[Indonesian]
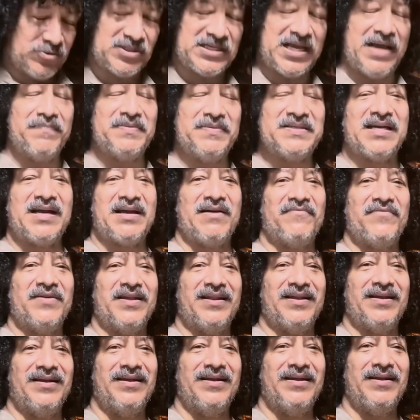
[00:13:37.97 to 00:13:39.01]
saya bisa kafir,
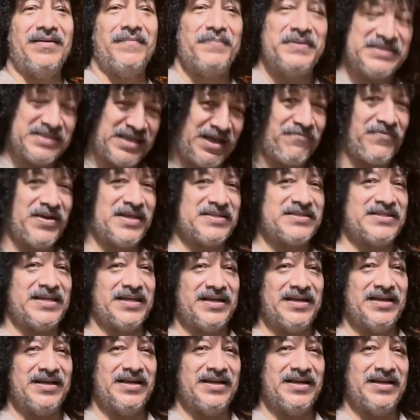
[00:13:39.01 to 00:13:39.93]
bisa fasik.